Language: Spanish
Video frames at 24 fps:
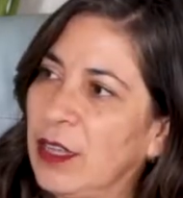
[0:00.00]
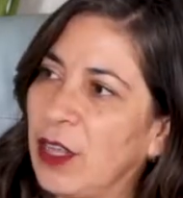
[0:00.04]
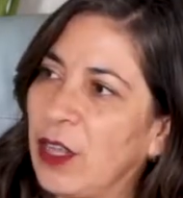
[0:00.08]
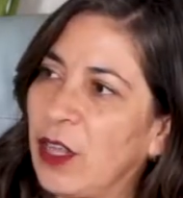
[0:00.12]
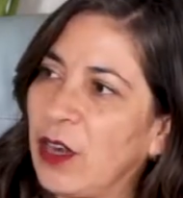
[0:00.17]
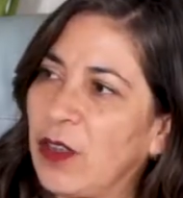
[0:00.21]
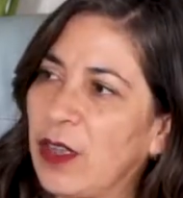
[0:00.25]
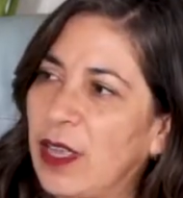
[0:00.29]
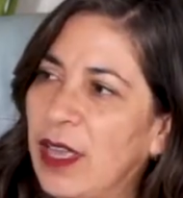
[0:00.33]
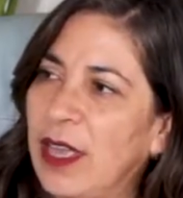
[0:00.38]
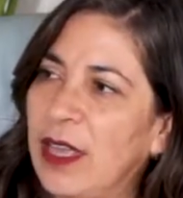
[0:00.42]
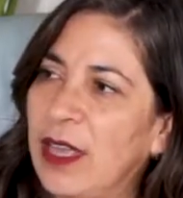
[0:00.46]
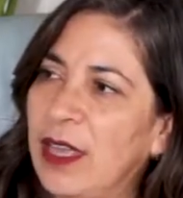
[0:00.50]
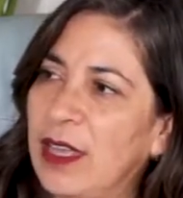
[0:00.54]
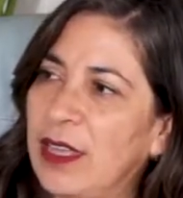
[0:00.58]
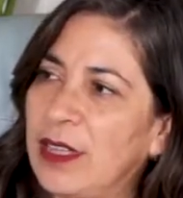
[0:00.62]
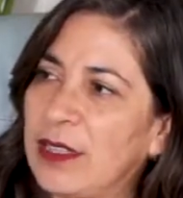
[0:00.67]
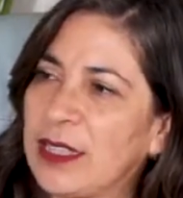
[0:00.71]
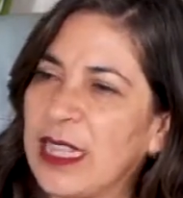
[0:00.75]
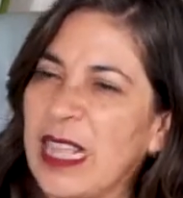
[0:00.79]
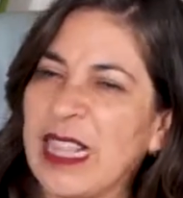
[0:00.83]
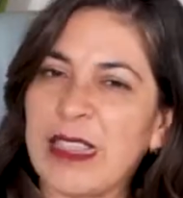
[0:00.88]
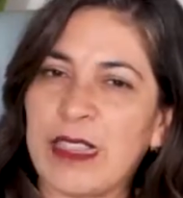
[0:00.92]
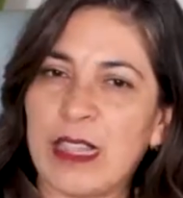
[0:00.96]
Creo que
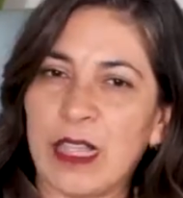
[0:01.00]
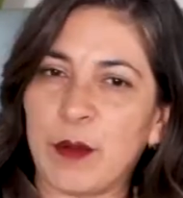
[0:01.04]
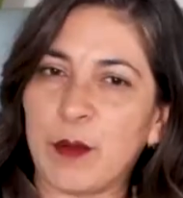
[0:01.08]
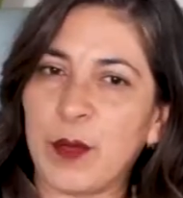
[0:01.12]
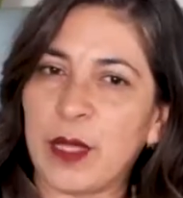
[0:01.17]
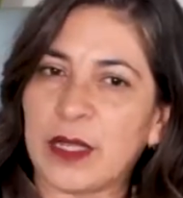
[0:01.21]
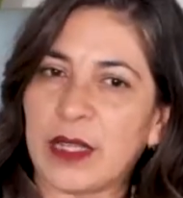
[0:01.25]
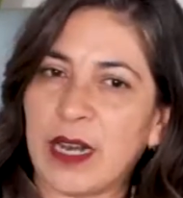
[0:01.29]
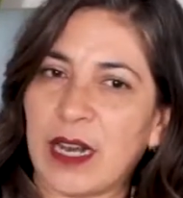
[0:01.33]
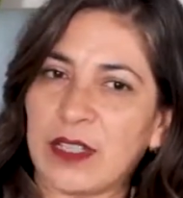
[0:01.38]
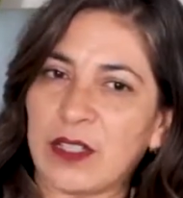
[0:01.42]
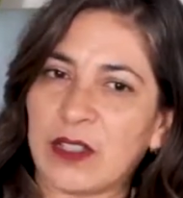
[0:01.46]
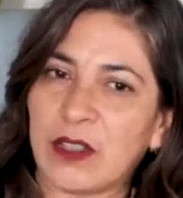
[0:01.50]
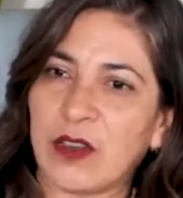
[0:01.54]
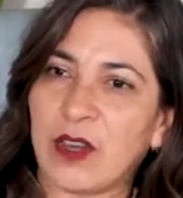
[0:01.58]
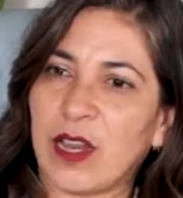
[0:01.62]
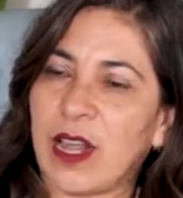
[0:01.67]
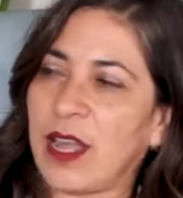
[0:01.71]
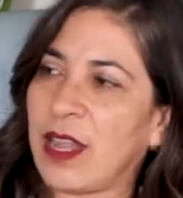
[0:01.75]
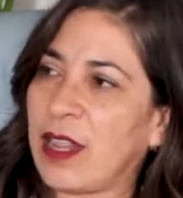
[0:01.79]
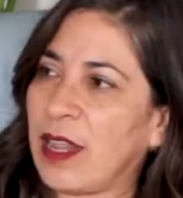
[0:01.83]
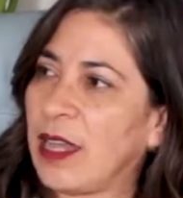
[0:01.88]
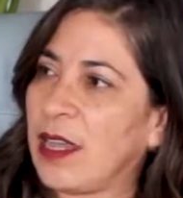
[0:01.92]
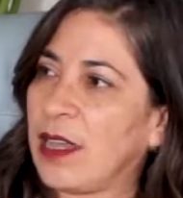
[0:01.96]
sentirme
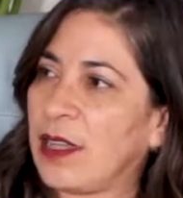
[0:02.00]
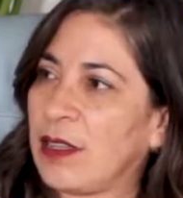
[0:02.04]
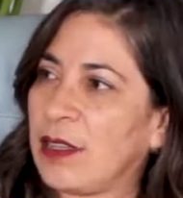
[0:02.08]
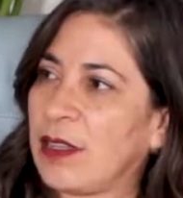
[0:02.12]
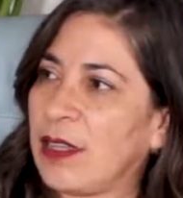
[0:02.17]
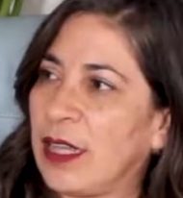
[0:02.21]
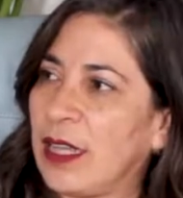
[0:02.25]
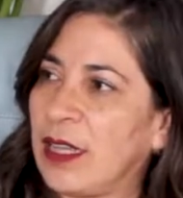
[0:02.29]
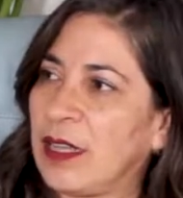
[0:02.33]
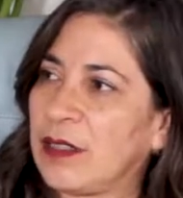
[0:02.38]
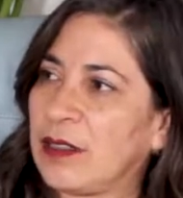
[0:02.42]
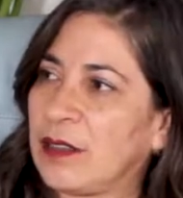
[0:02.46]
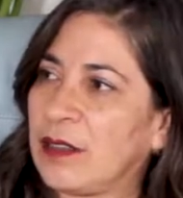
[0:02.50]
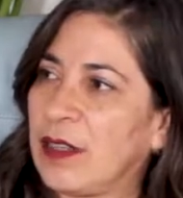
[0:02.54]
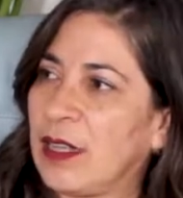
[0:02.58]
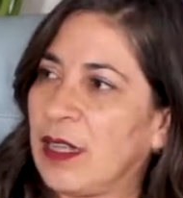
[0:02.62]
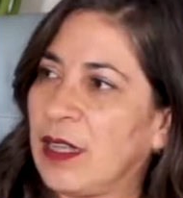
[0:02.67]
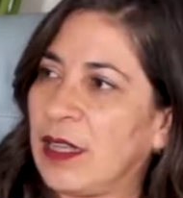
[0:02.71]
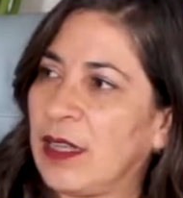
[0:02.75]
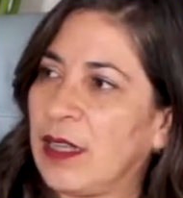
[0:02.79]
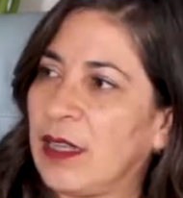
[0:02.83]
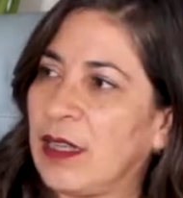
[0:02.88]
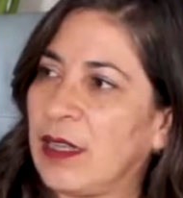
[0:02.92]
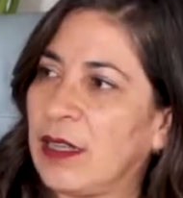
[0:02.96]
traicionada
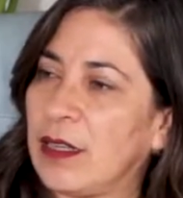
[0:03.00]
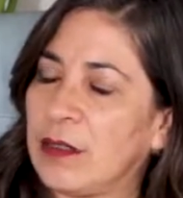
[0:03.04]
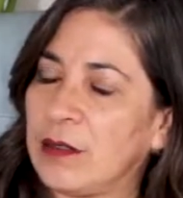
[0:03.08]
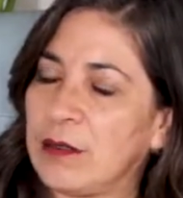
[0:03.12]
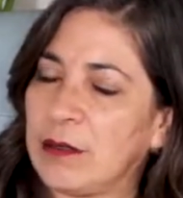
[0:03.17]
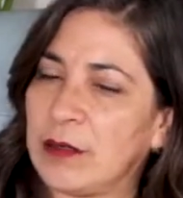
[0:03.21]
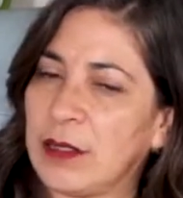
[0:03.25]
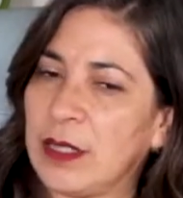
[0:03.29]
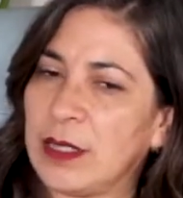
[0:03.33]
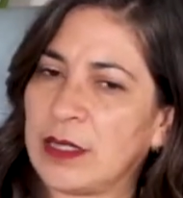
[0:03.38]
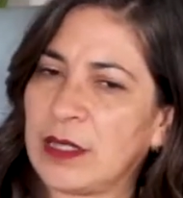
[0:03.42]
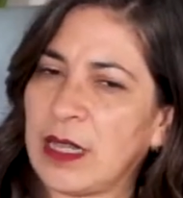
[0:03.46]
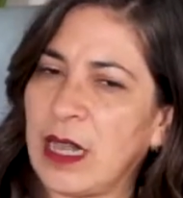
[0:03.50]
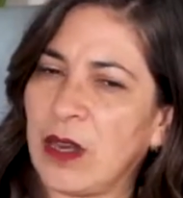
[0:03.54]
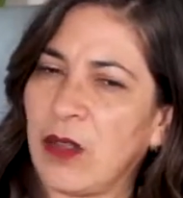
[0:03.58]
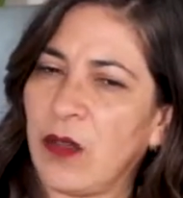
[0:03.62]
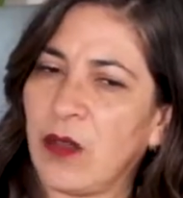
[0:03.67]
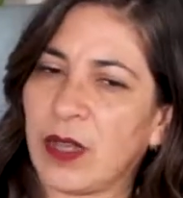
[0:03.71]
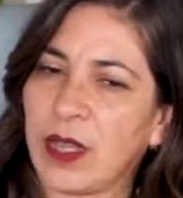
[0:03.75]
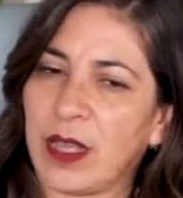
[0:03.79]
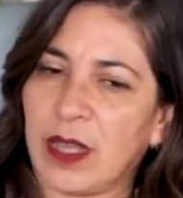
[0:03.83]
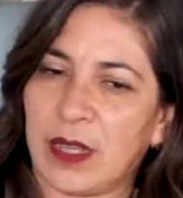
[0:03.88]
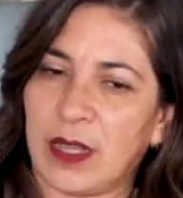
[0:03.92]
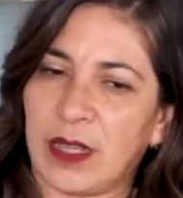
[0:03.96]
este, es
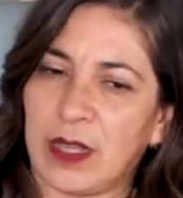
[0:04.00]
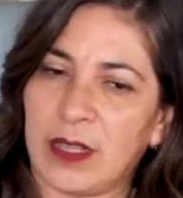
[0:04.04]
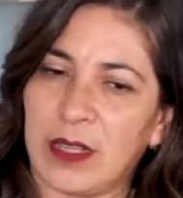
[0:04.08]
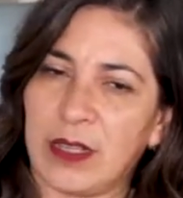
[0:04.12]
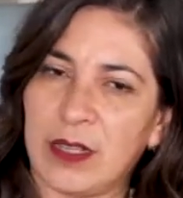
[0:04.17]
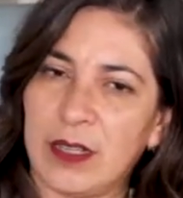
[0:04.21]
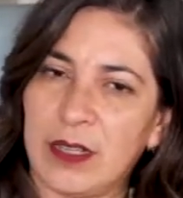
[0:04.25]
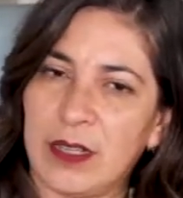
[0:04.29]
algo que,